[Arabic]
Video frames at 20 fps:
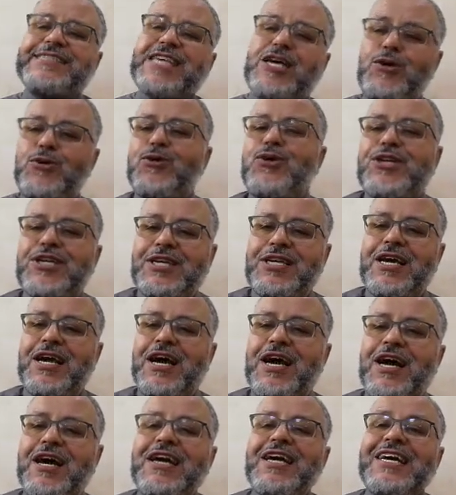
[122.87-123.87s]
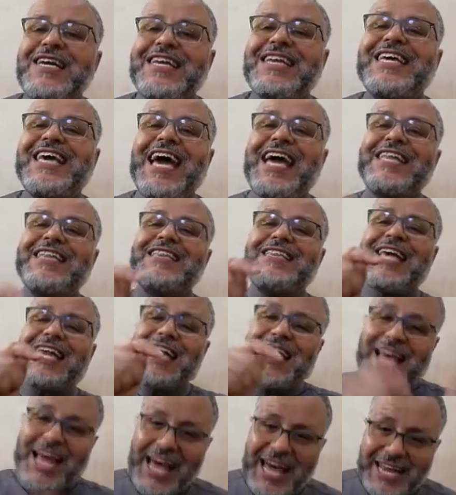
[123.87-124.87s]
حليها لأن
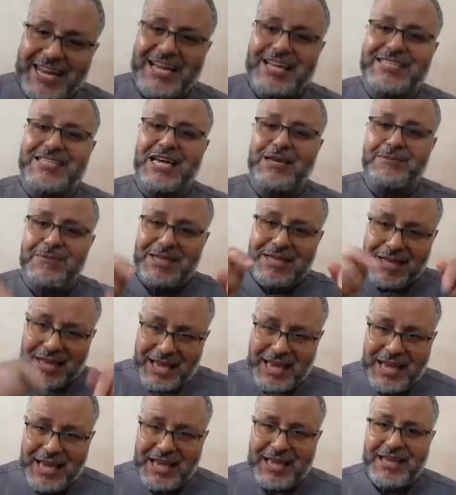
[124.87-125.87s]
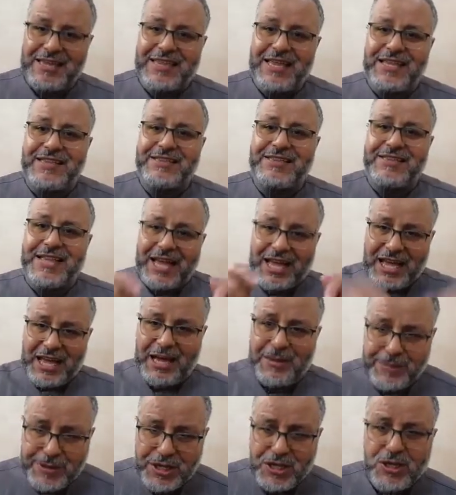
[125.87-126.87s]
الغرض من هذا
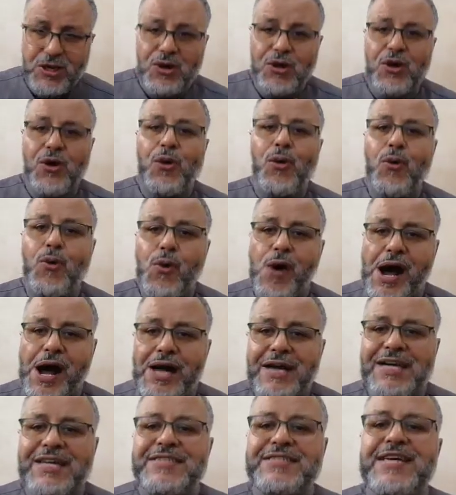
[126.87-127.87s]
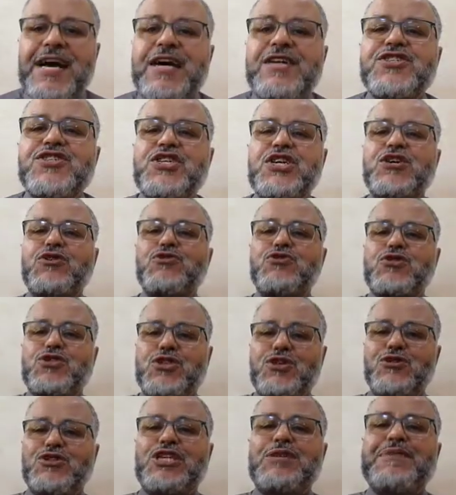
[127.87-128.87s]
الذهب هو تحصيل
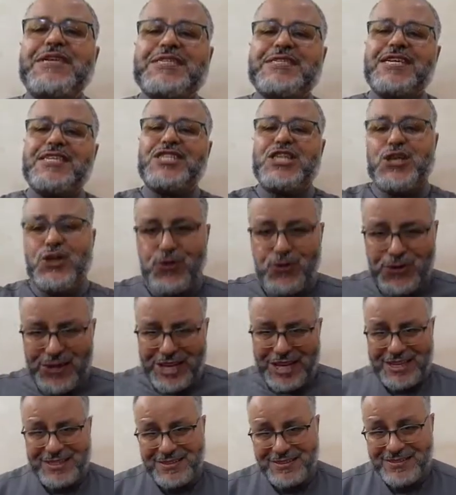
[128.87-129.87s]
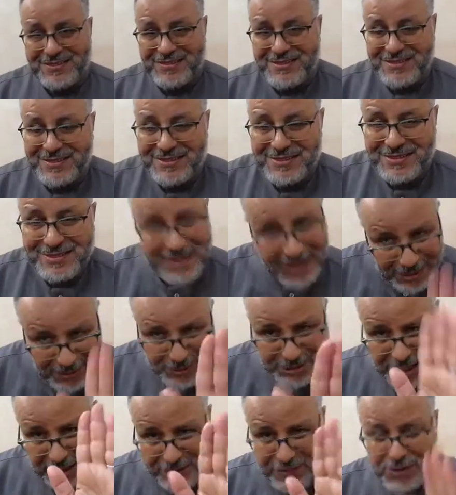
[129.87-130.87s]
الزوج بالتزين له أو
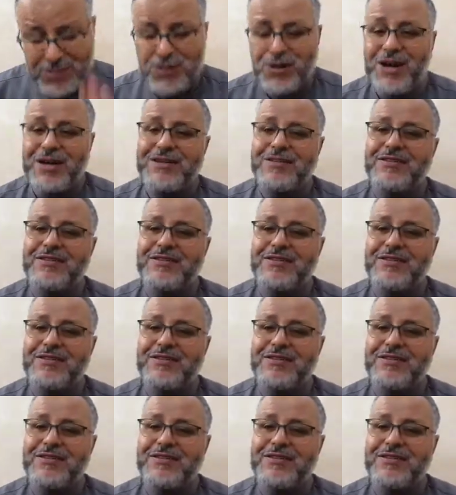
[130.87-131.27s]
حدا نفهموها